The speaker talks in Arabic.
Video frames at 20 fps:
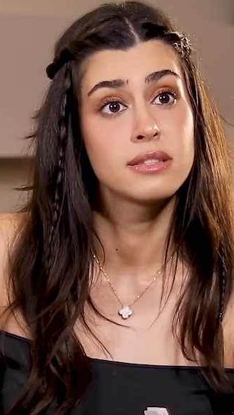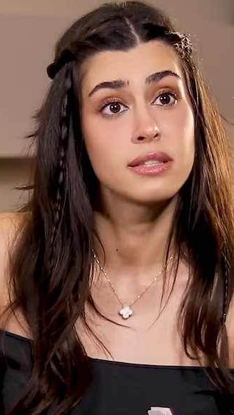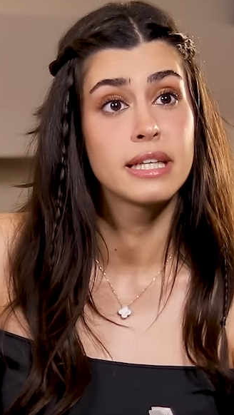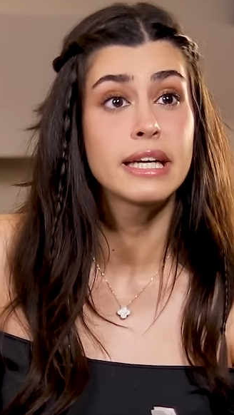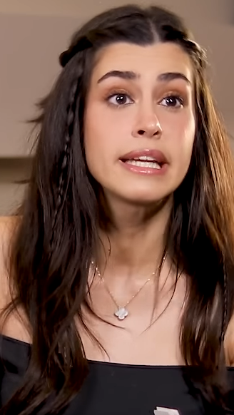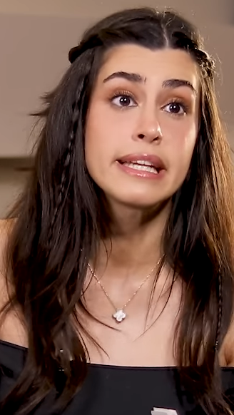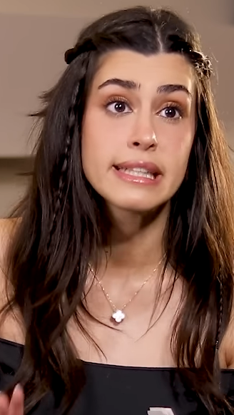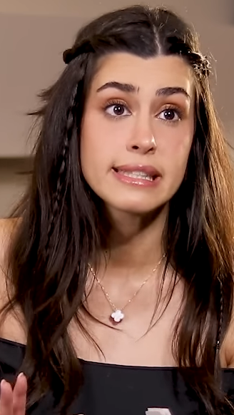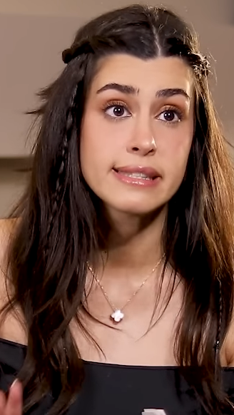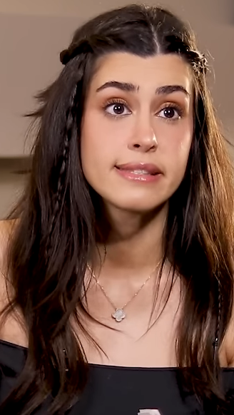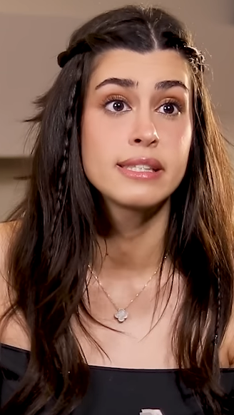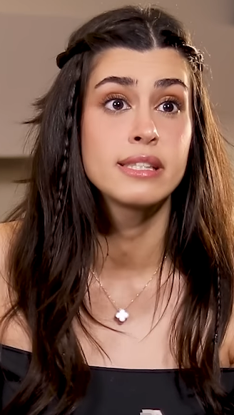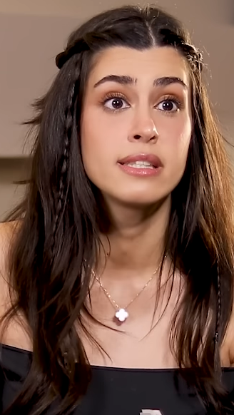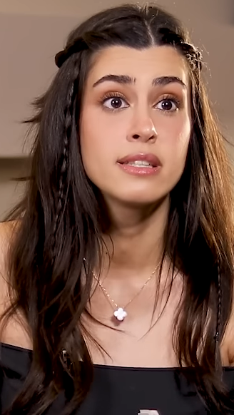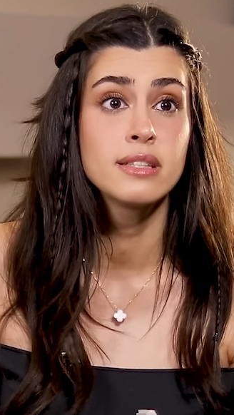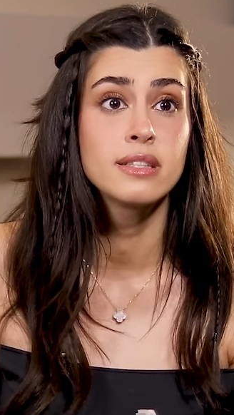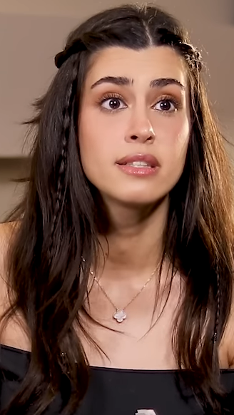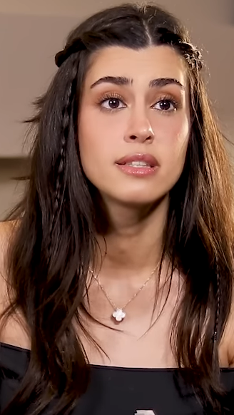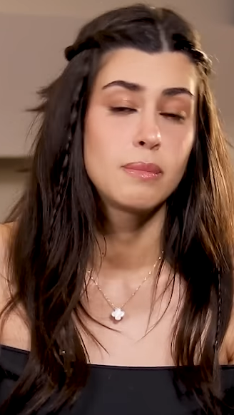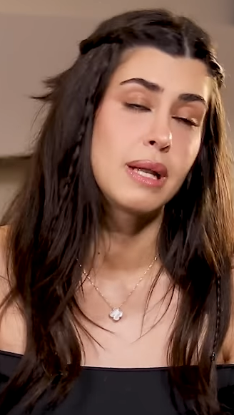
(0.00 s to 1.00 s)
يعني
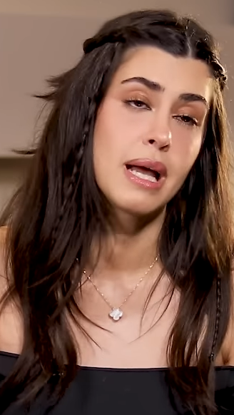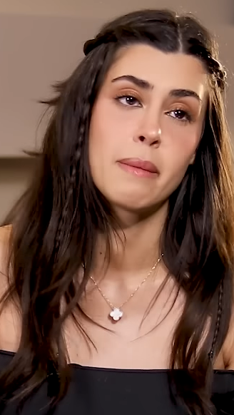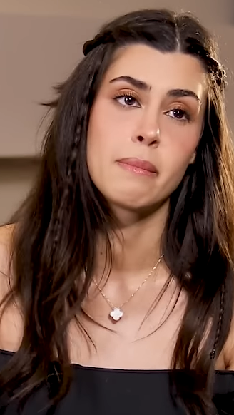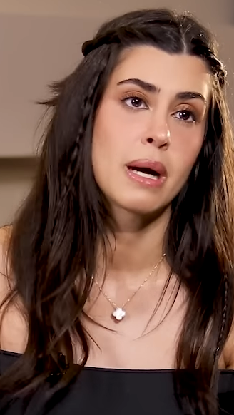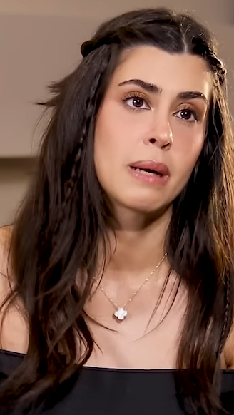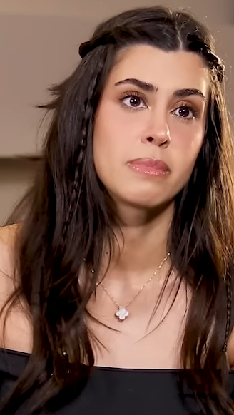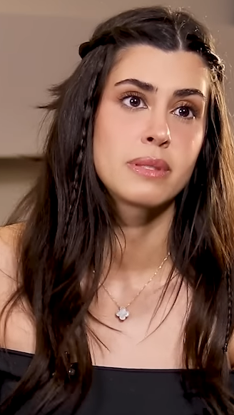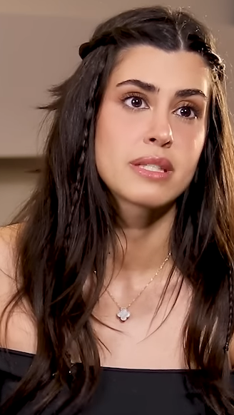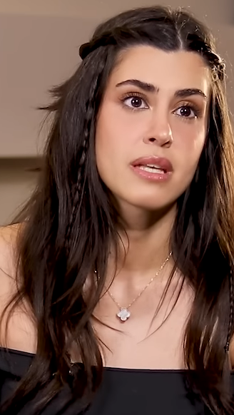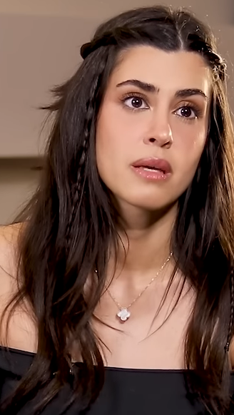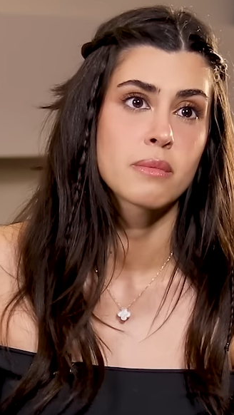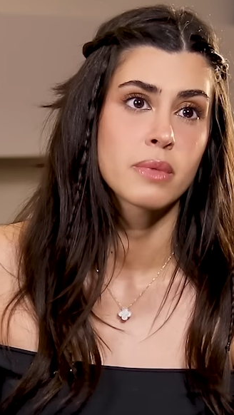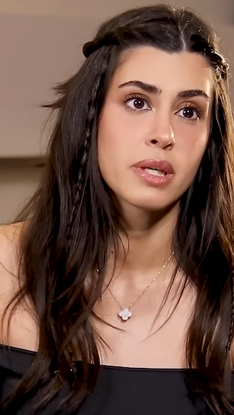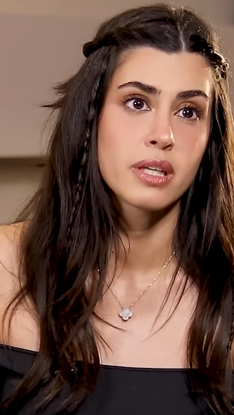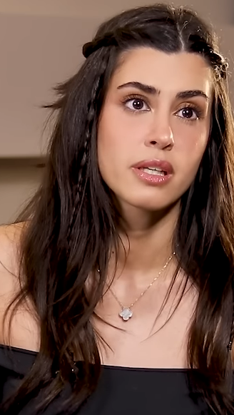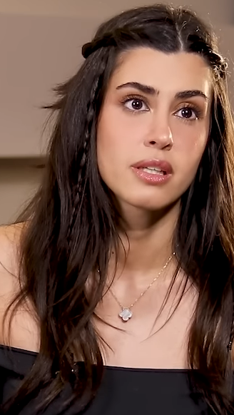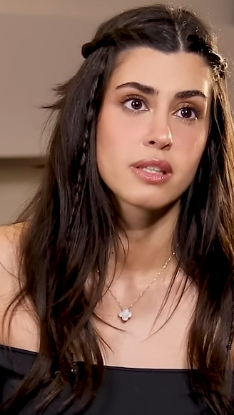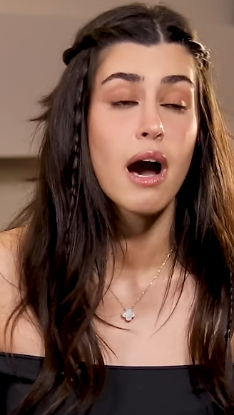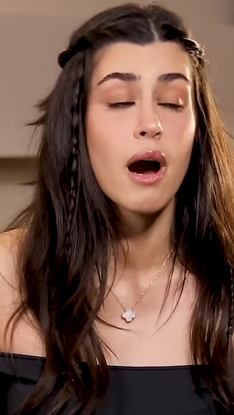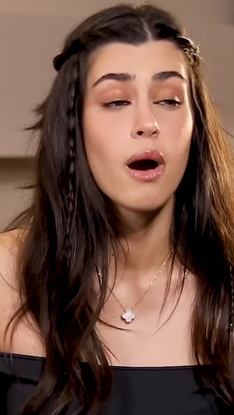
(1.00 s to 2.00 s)
كثير لا ما بسامح